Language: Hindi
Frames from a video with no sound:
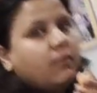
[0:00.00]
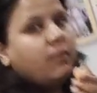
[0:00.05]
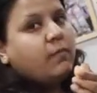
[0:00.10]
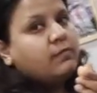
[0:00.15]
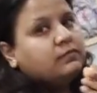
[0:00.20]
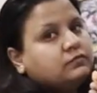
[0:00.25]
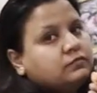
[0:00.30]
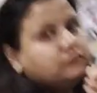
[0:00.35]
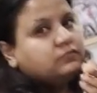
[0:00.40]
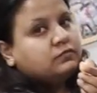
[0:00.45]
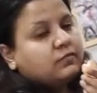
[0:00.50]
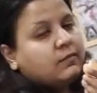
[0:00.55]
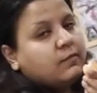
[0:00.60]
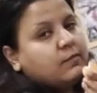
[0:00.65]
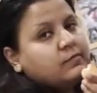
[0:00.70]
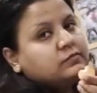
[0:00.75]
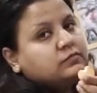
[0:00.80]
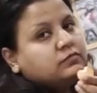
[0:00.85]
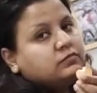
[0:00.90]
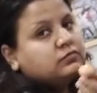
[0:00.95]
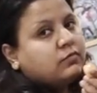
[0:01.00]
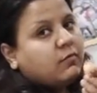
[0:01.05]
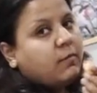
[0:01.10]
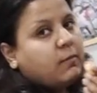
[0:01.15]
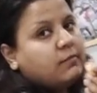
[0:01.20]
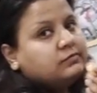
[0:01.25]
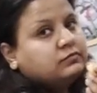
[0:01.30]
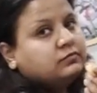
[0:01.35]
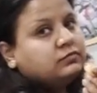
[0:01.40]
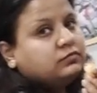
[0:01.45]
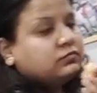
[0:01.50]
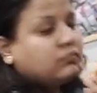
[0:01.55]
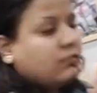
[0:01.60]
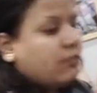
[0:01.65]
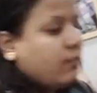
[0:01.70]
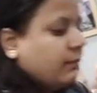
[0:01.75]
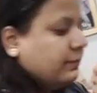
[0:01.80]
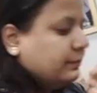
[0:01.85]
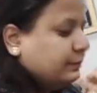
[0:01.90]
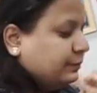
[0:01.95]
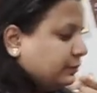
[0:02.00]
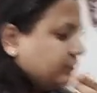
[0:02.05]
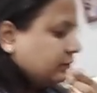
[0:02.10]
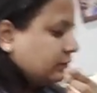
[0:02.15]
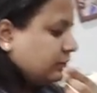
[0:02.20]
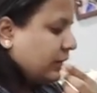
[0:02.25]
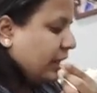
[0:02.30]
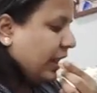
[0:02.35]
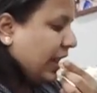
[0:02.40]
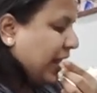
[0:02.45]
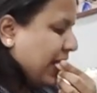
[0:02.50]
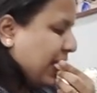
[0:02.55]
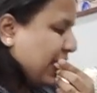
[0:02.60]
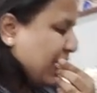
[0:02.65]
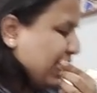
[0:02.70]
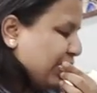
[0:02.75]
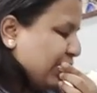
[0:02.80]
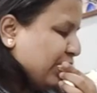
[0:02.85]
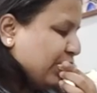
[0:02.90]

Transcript: में बोला जाता है कि ज़्यादा से ज़्यादा ऑरेंज खाने चाहिए क्यों